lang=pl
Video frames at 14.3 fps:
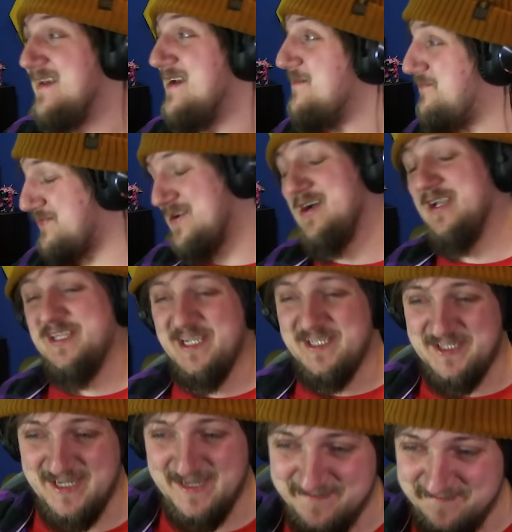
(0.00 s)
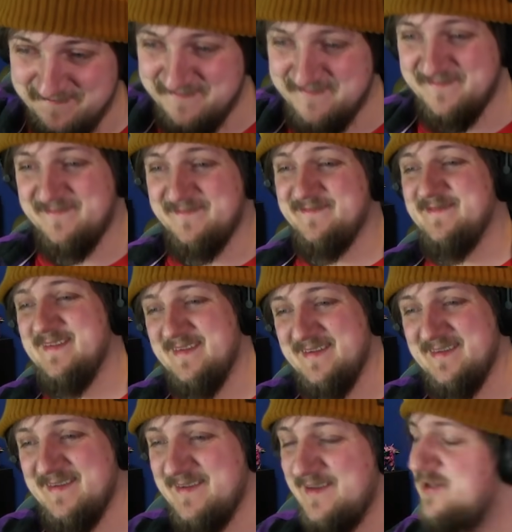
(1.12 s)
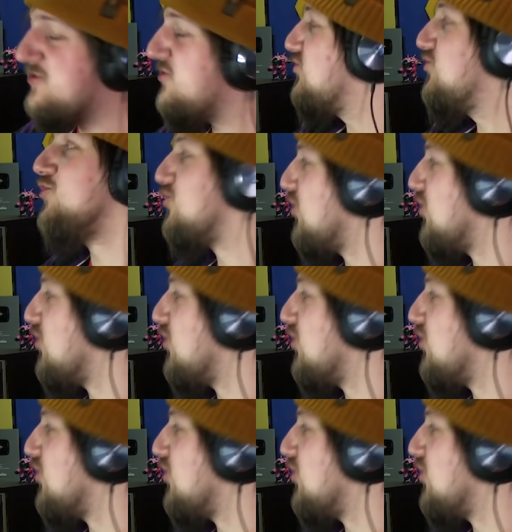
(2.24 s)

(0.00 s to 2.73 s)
Proszę cię. Jesteś dużo